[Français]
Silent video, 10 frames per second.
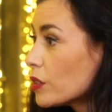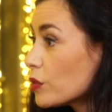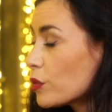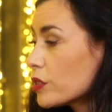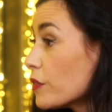
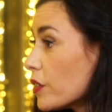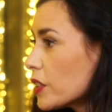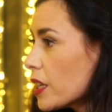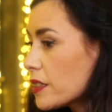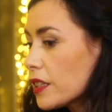Donc c'est
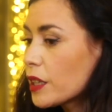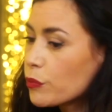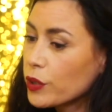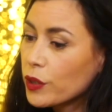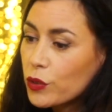fantastique. Et
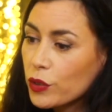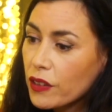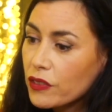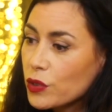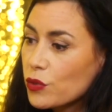puis quand on a
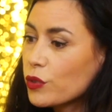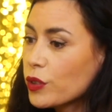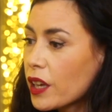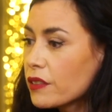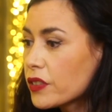vendu le
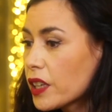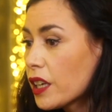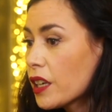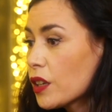café,